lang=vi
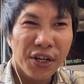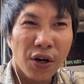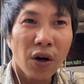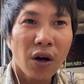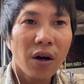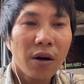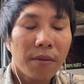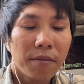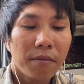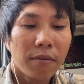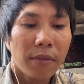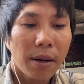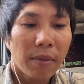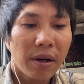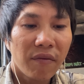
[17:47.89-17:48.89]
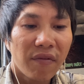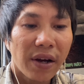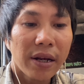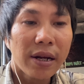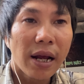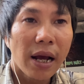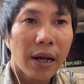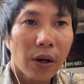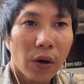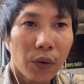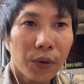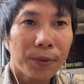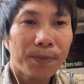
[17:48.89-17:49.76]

Gòn mà mình phải ra Hà Nội